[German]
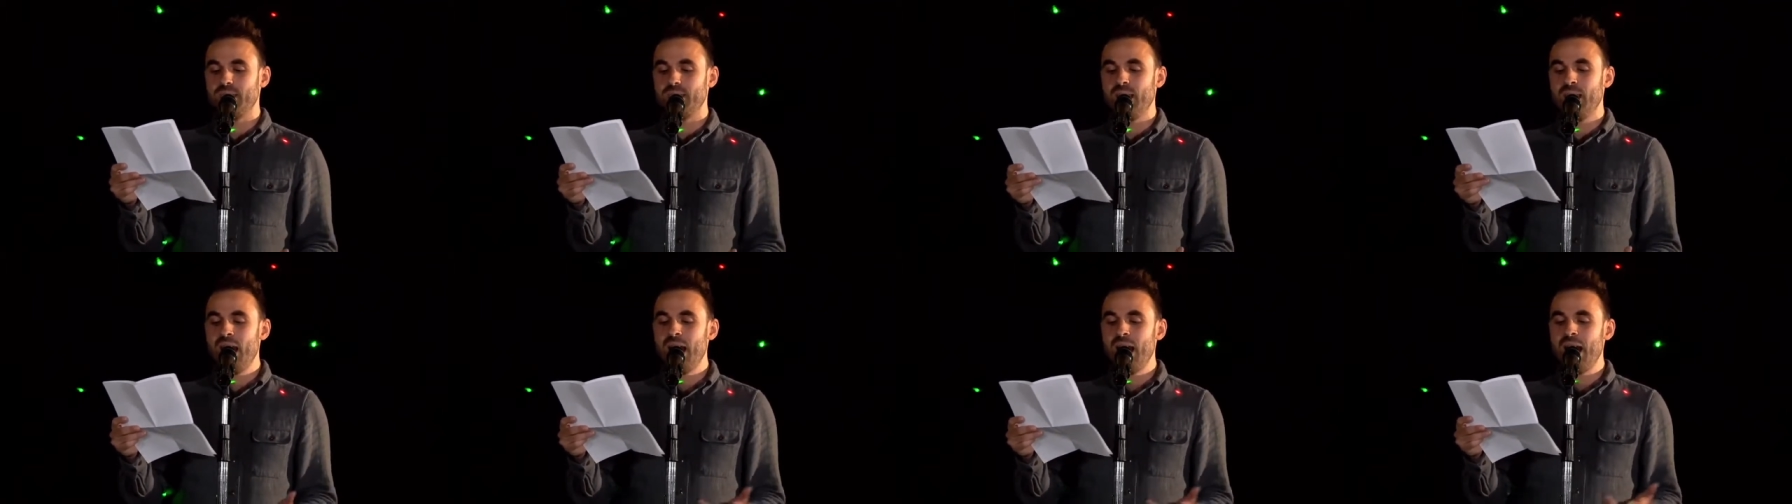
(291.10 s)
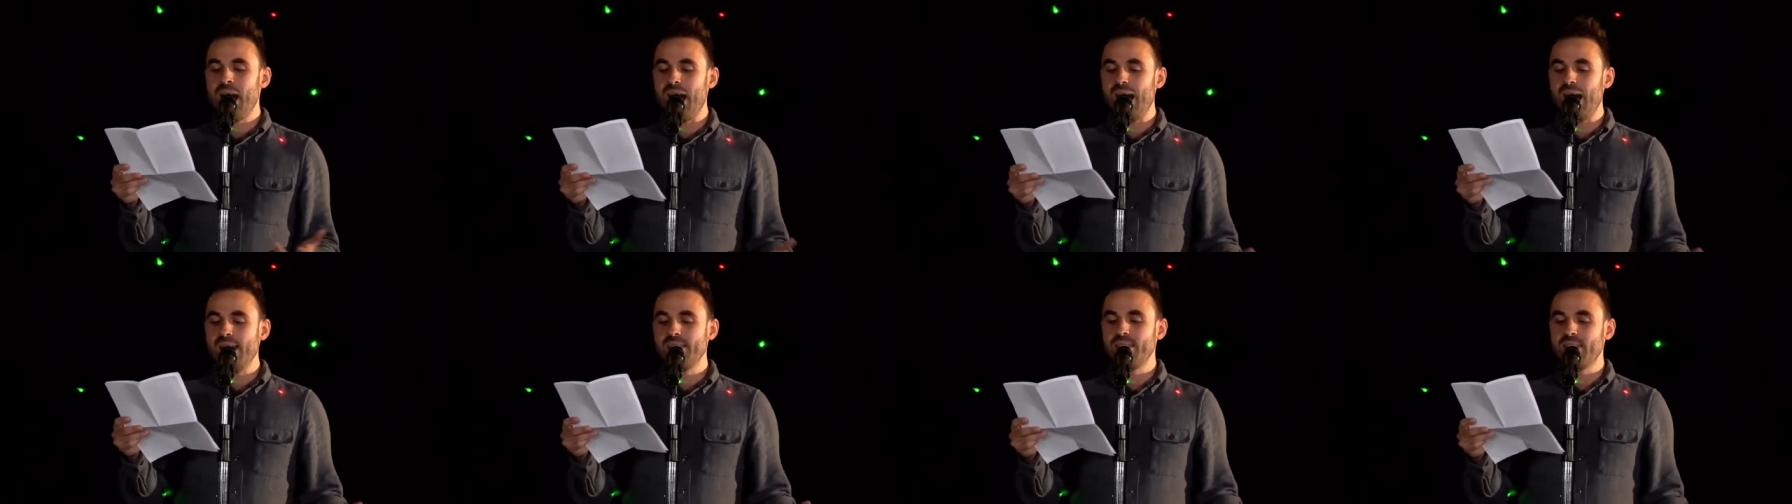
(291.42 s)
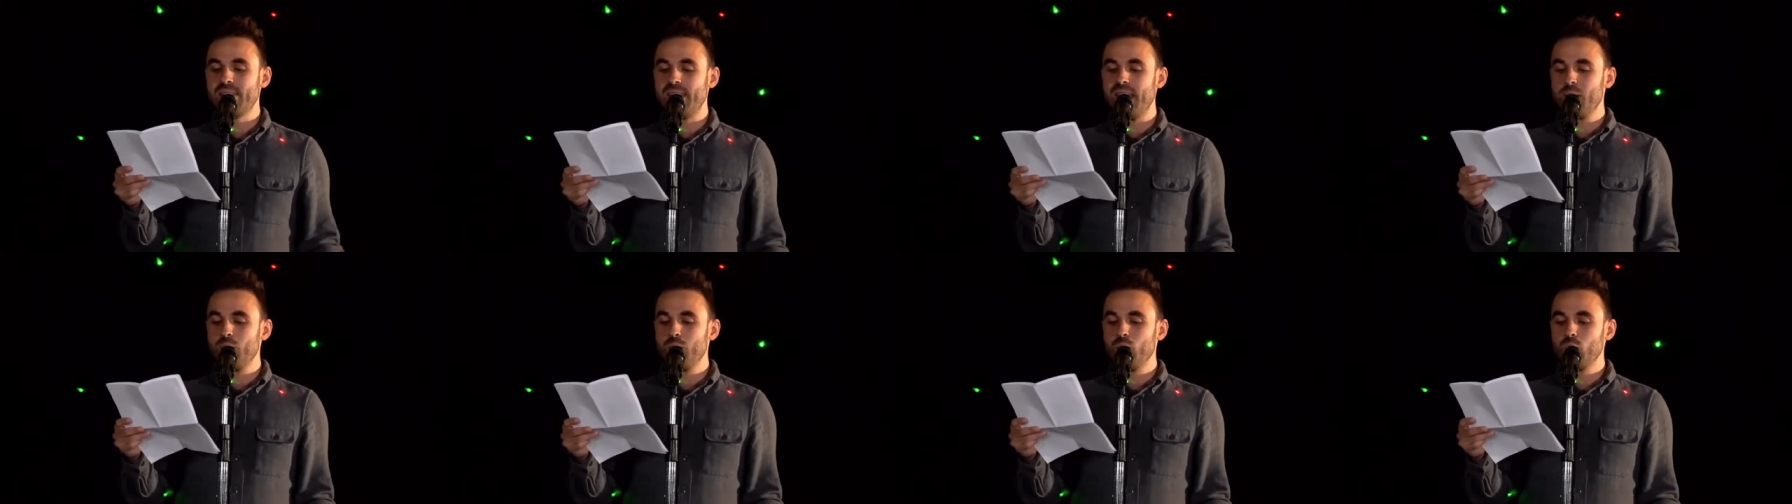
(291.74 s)
alte
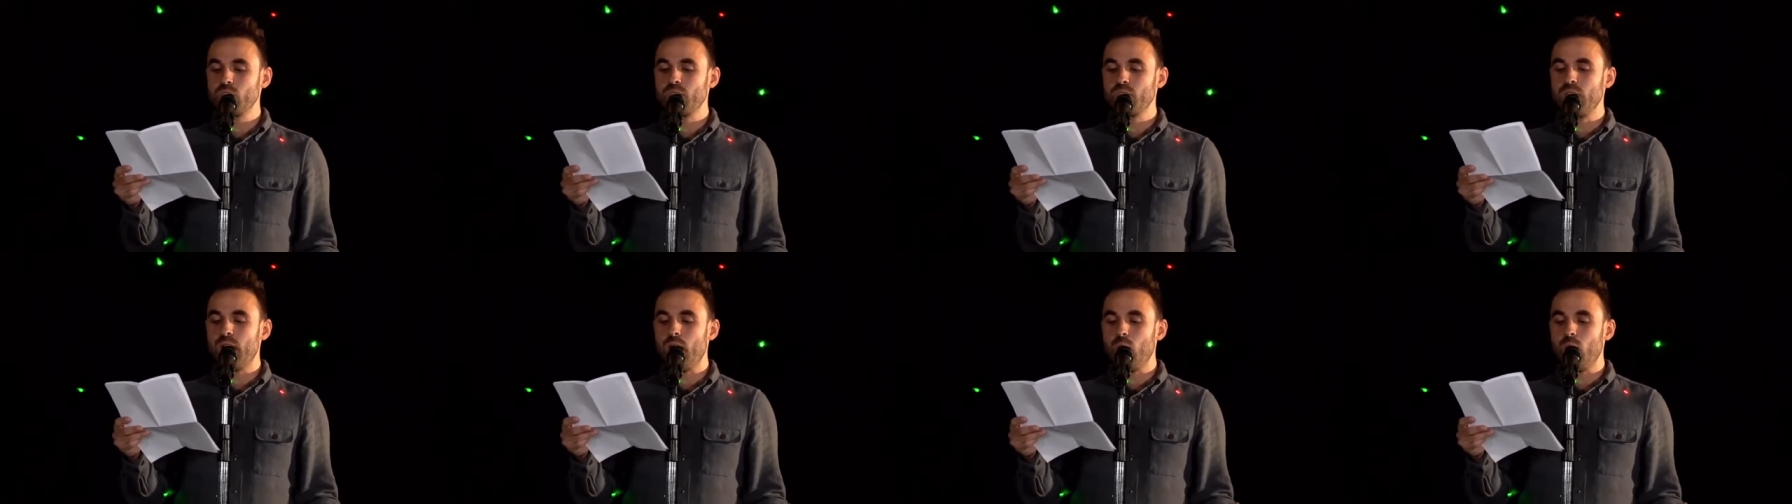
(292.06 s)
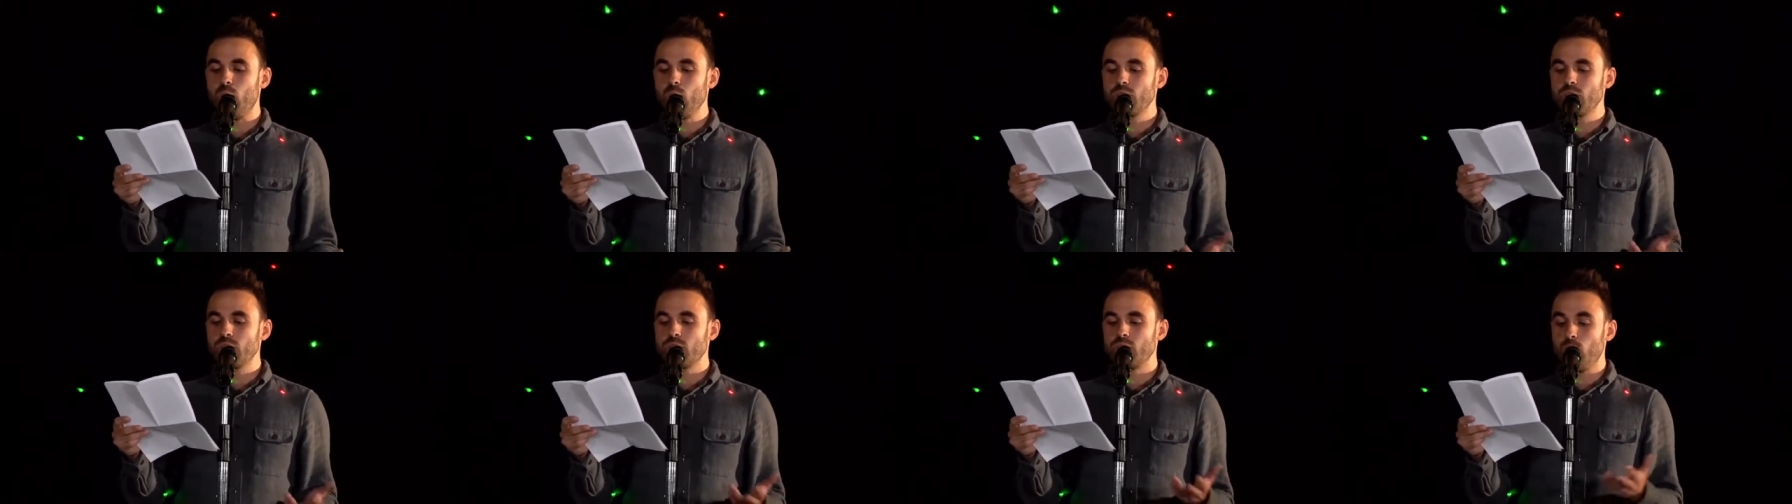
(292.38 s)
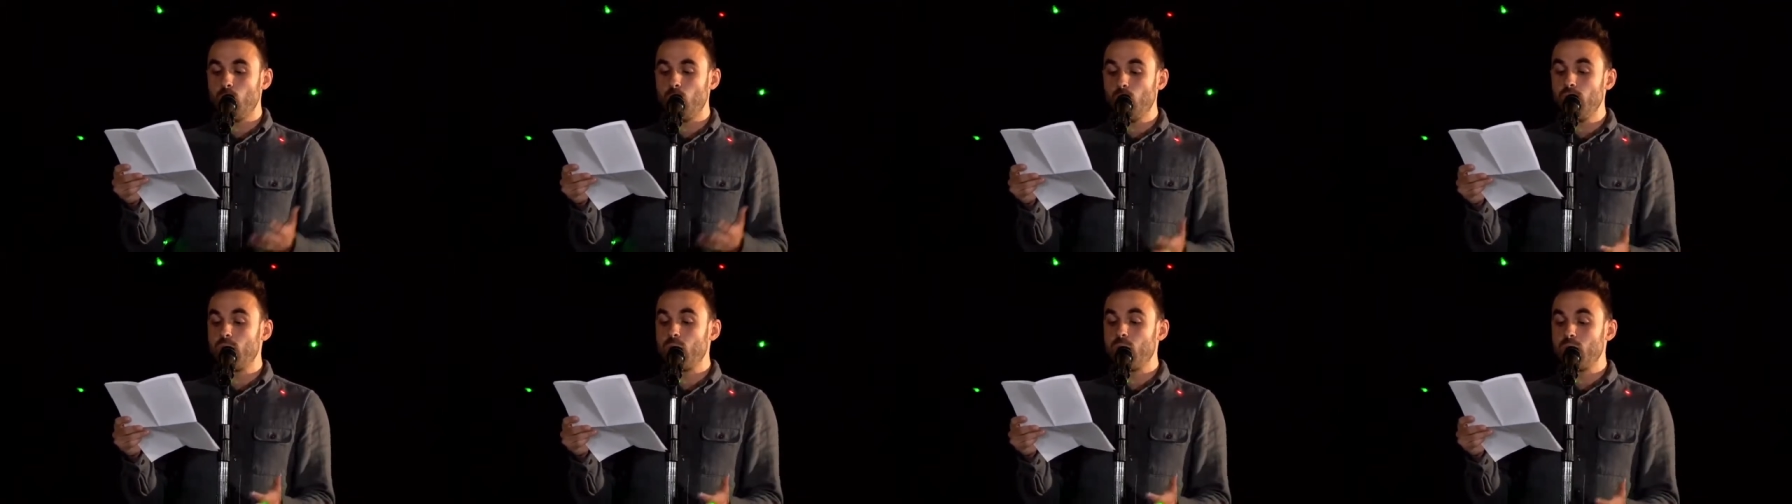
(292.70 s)
Denkmuster aus, neue
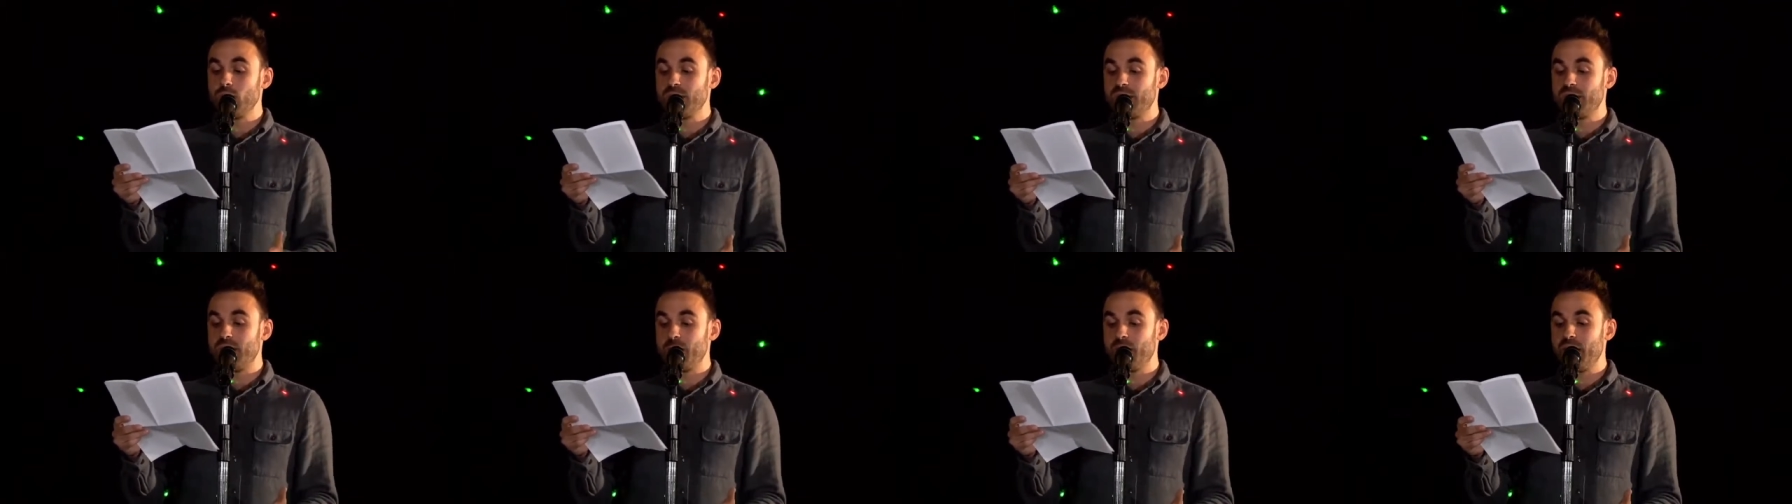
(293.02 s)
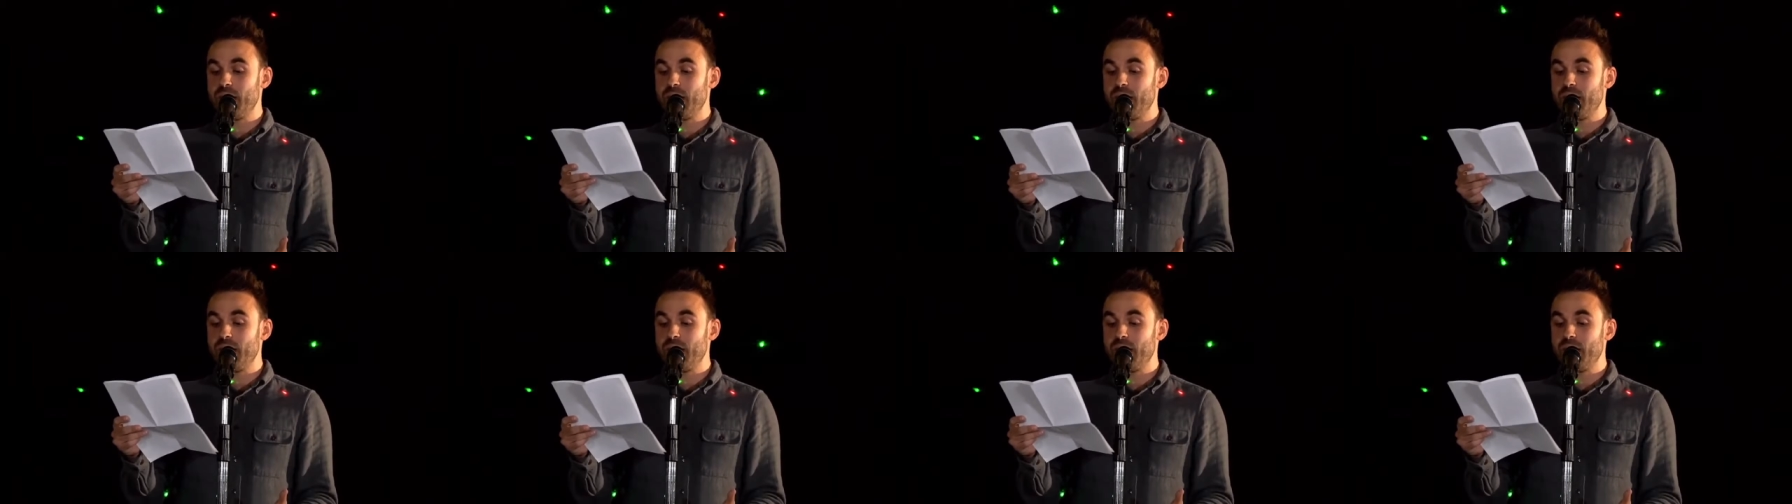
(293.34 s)
Konzepte